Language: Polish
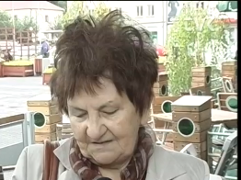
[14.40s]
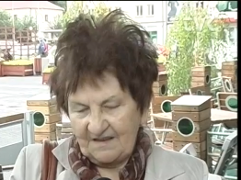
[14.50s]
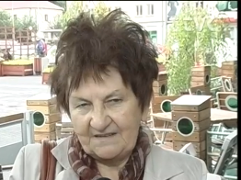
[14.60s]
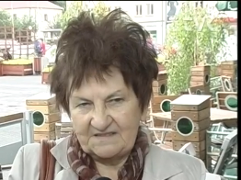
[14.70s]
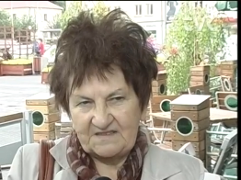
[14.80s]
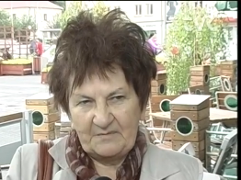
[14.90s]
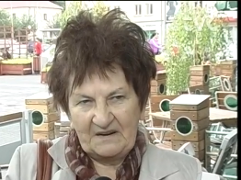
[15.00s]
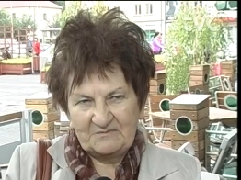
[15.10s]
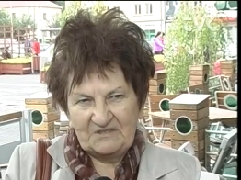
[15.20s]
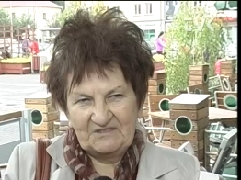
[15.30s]
Zaraz
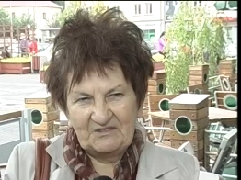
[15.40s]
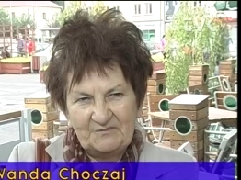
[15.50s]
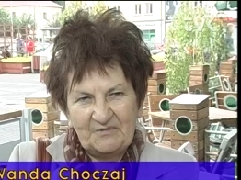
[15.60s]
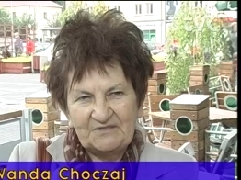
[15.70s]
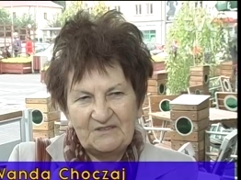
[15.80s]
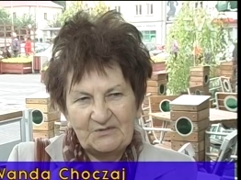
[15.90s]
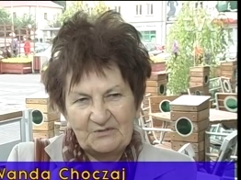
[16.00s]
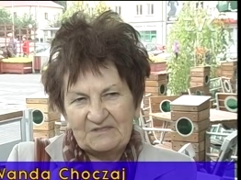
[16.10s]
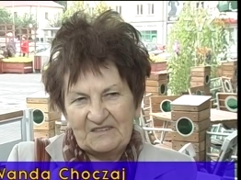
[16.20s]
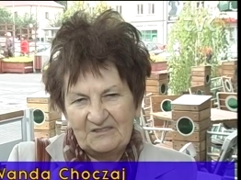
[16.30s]
zabrałam się do roboty i
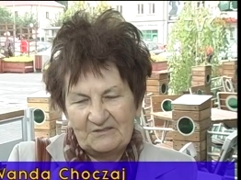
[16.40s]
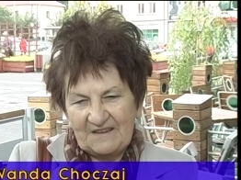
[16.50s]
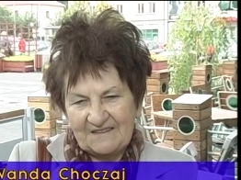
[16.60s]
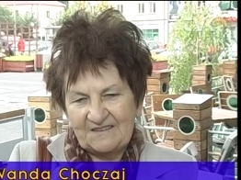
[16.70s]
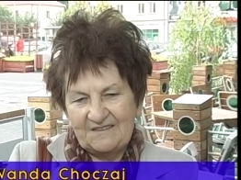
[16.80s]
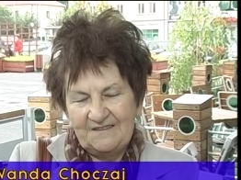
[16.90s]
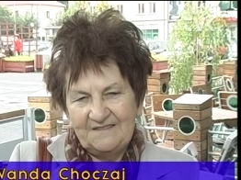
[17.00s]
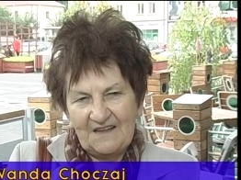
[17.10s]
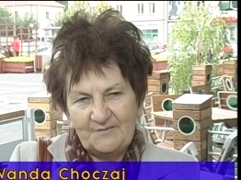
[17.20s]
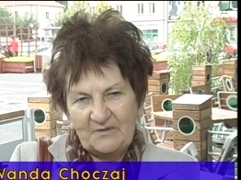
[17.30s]
krótkie notatki,
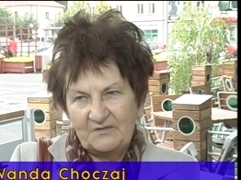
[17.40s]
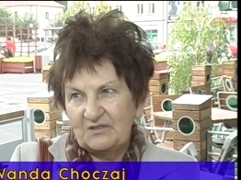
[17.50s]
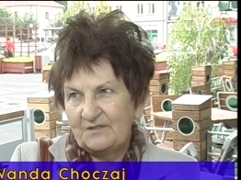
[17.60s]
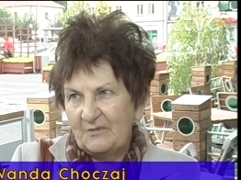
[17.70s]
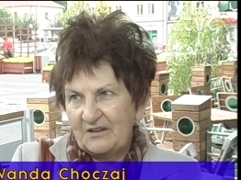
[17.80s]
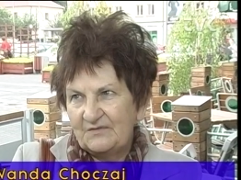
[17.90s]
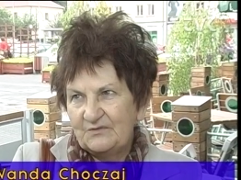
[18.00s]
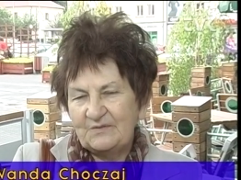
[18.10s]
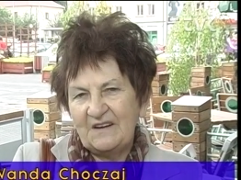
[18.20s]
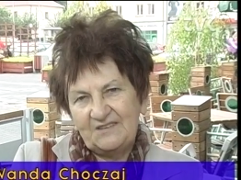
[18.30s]
najpierw o tych moich
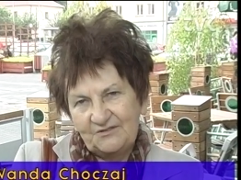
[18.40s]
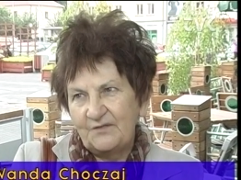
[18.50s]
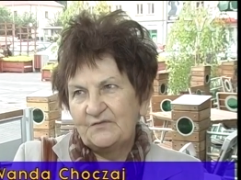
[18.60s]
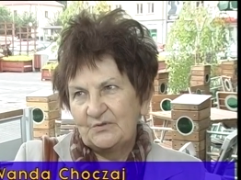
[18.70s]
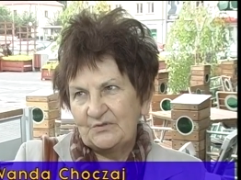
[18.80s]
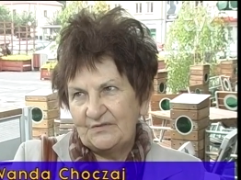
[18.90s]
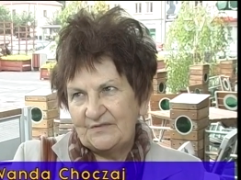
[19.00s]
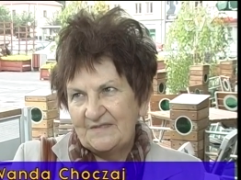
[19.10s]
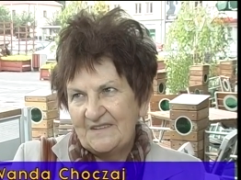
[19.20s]
wnukach i do wnuków.